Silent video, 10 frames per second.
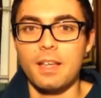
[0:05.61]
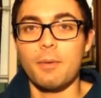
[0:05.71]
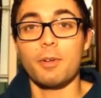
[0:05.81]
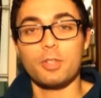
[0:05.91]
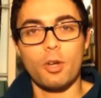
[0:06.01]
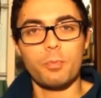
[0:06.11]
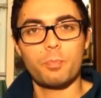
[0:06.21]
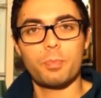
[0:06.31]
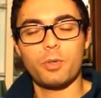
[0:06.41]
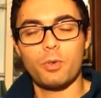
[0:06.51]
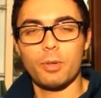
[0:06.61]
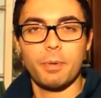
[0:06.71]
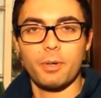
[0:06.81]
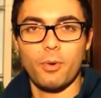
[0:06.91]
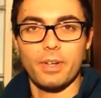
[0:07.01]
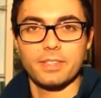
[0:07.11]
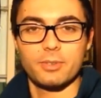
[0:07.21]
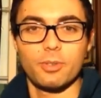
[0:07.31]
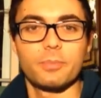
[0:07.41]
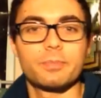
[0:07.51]
Ma non siamo più qui per
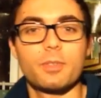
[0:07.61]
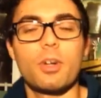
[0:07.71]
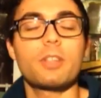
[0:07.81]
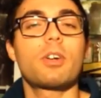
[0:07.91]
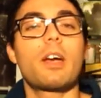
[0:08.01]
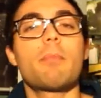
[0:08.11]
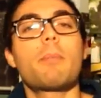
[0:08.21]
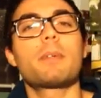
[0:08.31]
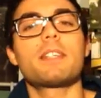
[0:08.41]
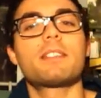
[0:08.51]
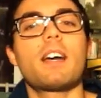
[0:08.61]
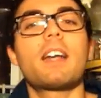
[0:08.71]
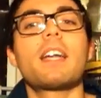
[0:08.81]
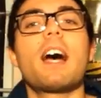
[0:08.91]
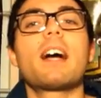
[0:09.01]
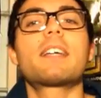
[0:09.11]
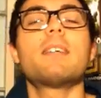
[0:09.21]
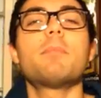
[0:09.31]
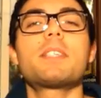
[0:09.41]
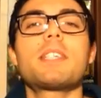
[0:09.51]
questo. Ora tocca a me presentare a
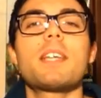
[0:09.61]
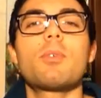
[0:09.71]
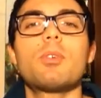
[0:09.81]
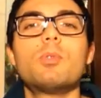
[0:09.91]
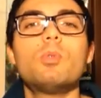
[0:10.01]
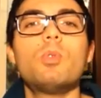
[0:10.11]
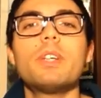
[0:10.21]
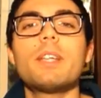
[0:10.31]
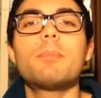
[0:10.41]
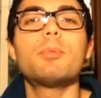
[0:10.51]
chi mi segue due dei